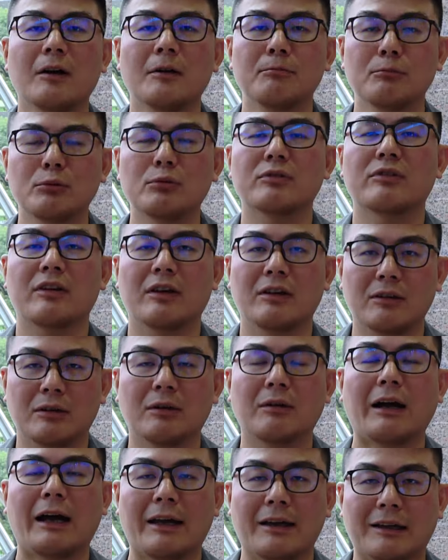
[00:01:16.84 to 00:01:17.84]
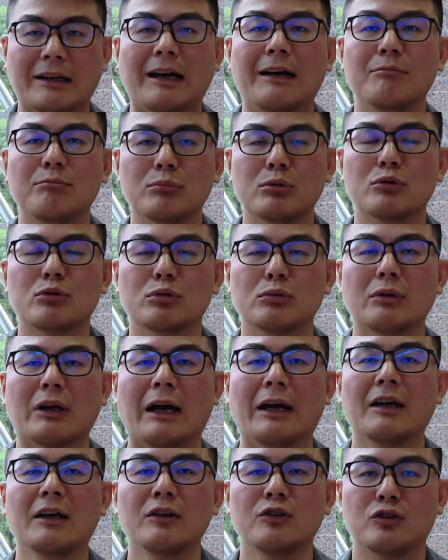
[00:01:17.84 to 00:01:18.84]
目前都还看不出
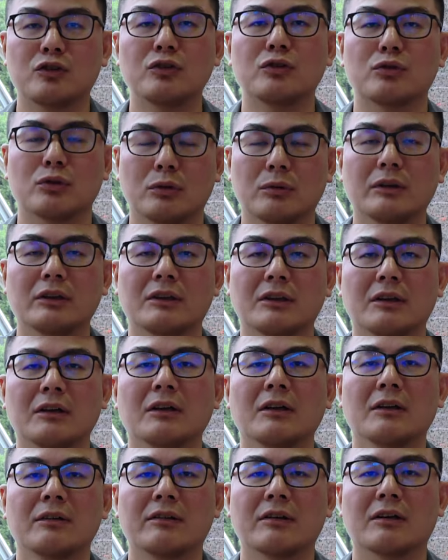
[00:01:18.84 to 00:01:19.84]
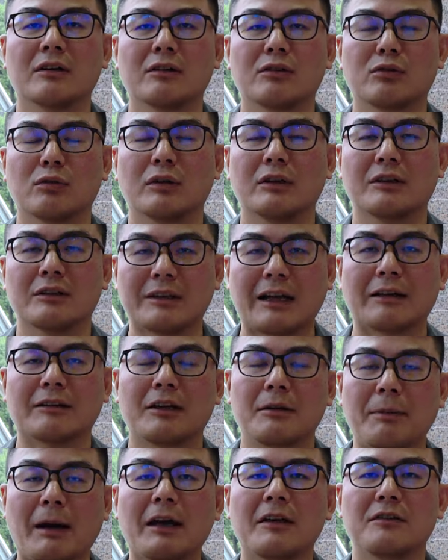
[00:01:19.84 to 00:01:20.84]
来是所谓的这个所谓的党
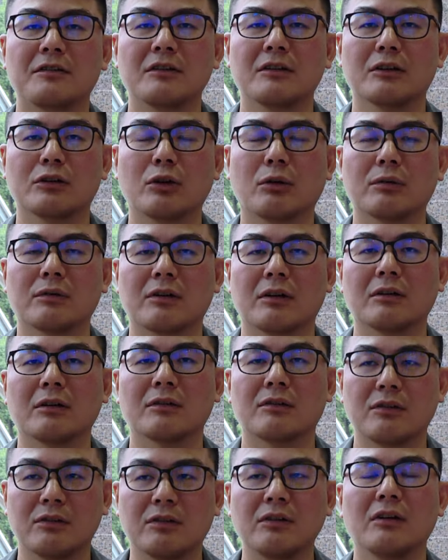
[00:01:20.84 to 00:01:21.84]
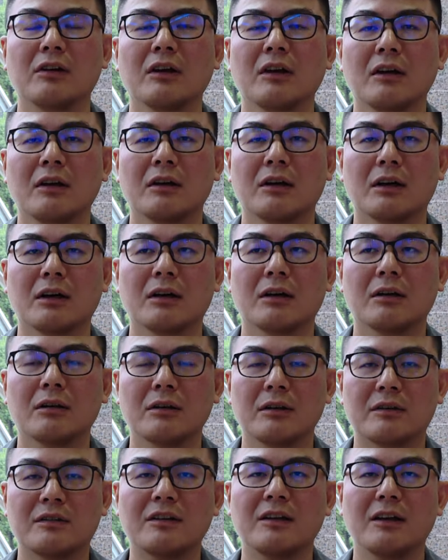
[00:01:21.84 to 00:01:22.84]
内派系的斗争哦，只是呃
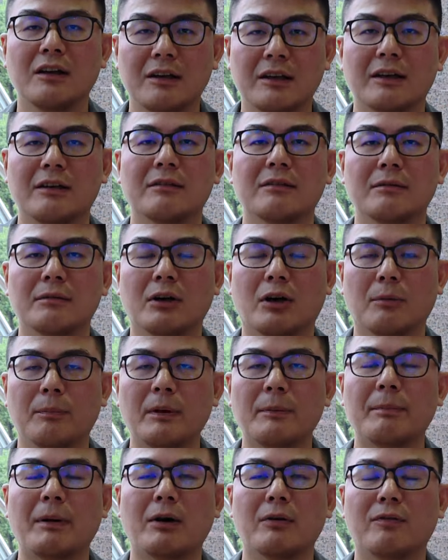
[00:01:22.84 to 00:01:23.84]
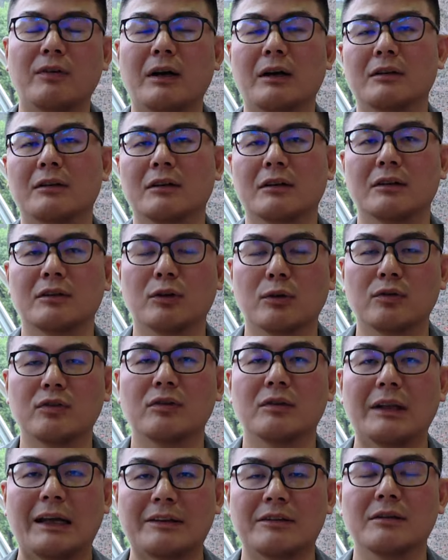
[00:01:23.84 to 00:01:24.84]
接连哦被爆发的都
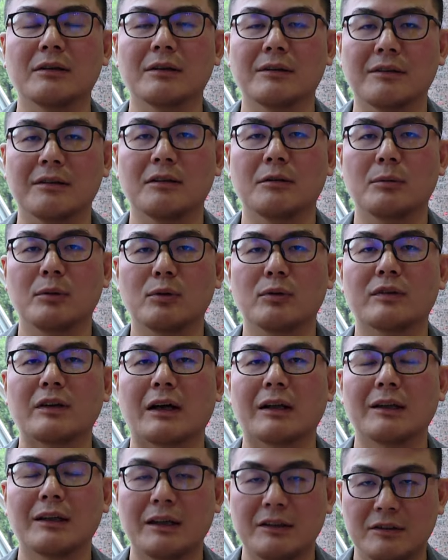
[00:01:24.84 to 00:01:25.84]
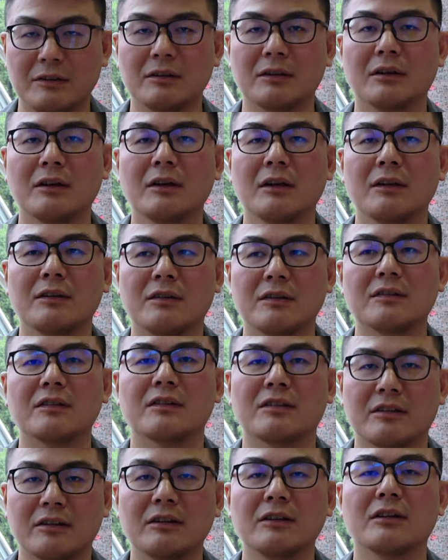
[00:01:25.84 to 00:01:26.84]
是赖清德子弟兵，我想赖清德自
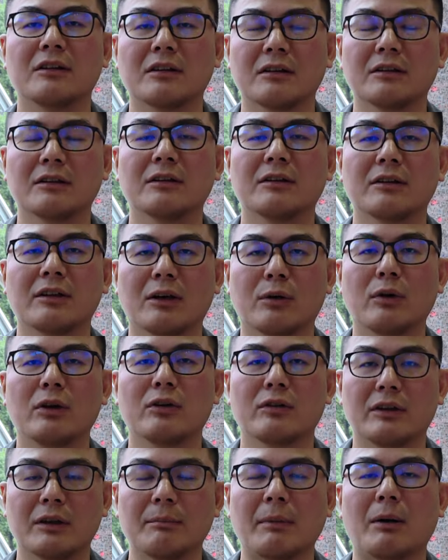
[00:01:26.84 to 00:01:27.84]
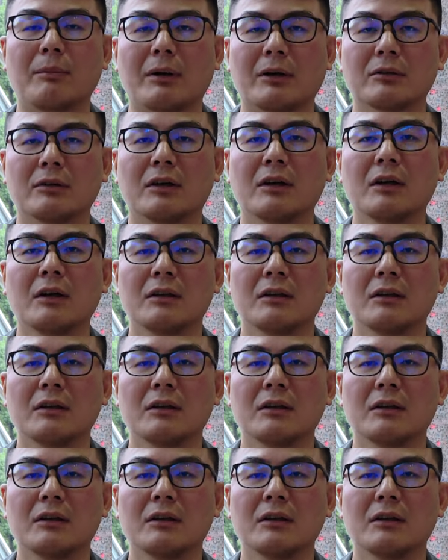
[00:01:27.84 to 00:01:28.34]
己心里可能也会有点毛毛的。